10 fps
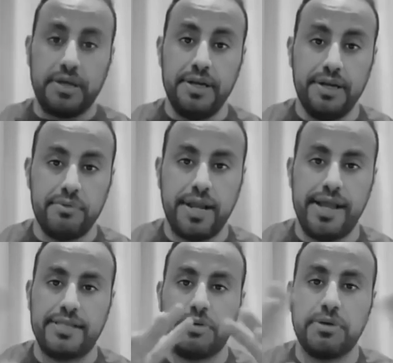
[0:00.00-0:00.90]
كل
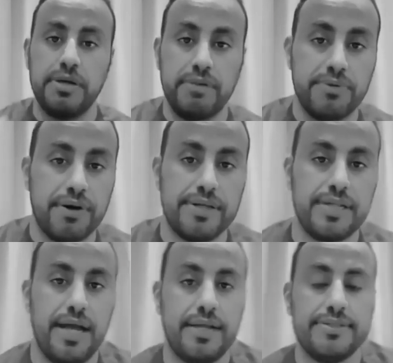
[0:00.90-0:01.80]
الولايات او كل
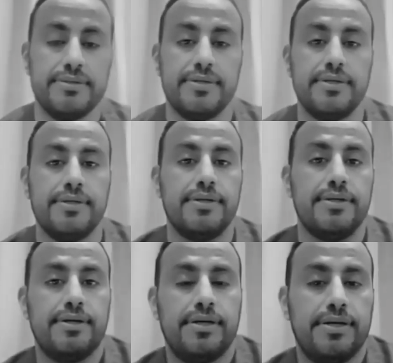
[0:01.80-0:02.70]
المقاطعات
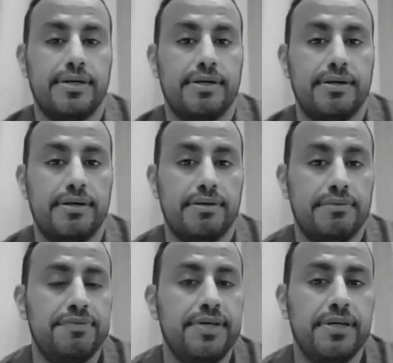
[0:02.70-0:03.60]

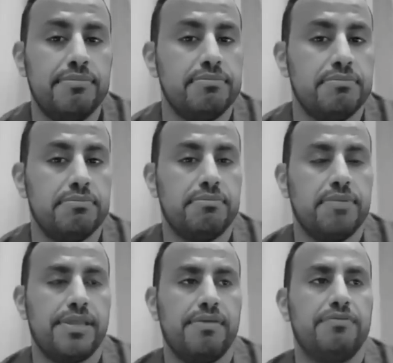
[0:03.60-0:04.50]
آه، في
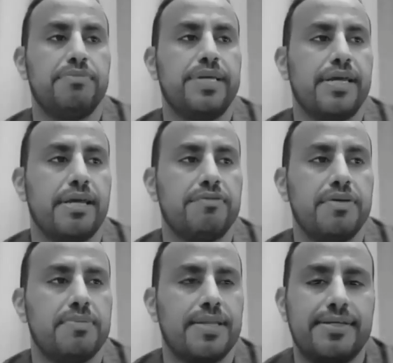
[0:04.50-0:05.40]
مثلا في امريكا
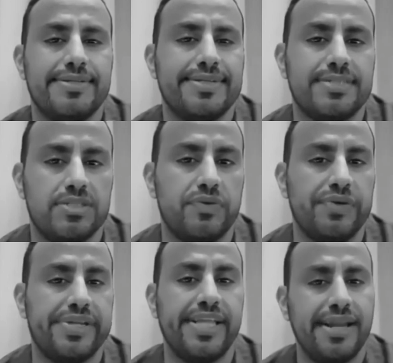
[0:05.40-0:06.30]
في مثلا تكساس
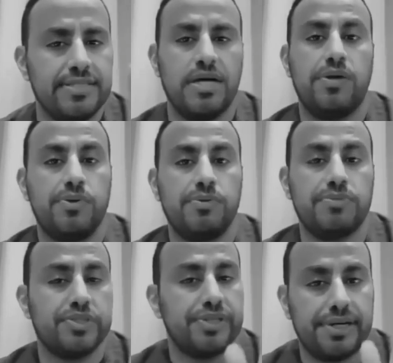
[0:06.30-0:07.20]
وفلوريدا لا زالوا
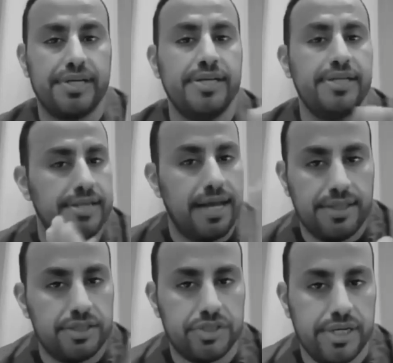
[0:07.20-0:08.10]
مصرين ان
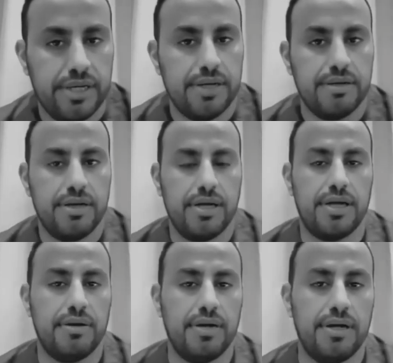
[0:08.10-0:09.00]
هذا الشيء
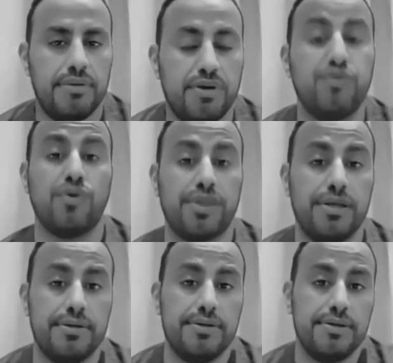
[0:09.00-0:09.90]
آه، مرفوض
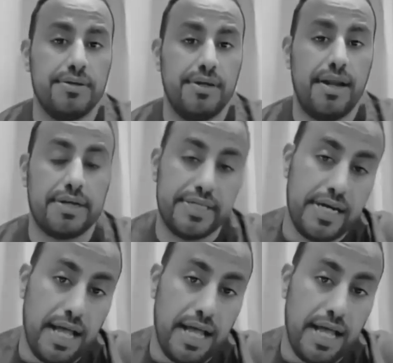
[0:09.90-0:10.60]
لكن